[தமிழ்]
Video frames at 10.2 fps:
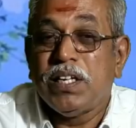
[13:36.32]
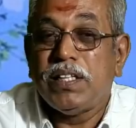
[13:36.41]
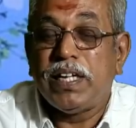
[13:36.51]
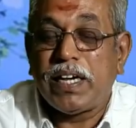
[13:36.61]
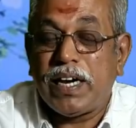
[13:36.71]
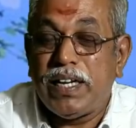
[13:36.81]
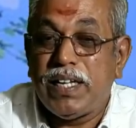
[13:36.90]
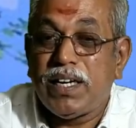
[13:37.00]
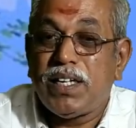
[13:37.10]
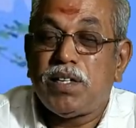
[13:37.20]
இந்த
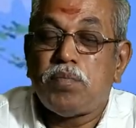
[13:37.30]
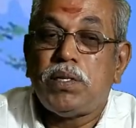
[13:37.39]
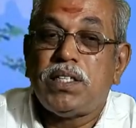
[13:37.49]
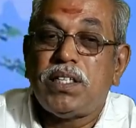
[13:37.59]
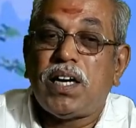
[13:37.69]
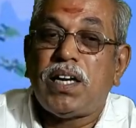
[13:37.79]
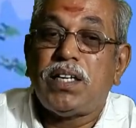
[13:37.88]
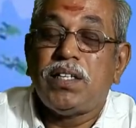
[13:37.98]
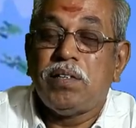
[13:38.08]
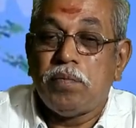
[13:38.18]
கல்லீரல் என்பது தான்
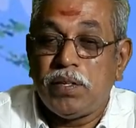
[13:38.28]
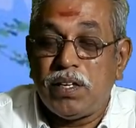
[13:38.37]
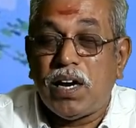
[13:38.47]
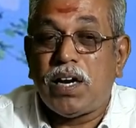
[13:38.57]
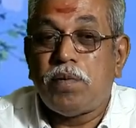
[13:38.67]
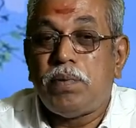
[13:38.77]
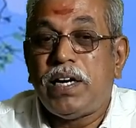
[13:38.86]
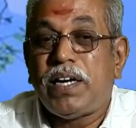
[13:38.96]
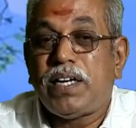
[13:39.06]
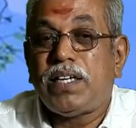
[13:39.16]
கால்
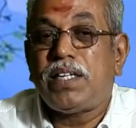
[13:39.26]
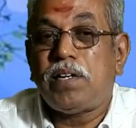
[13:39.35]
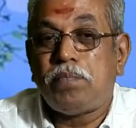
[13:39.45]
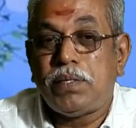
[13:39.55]
பிளேடர் என்கிற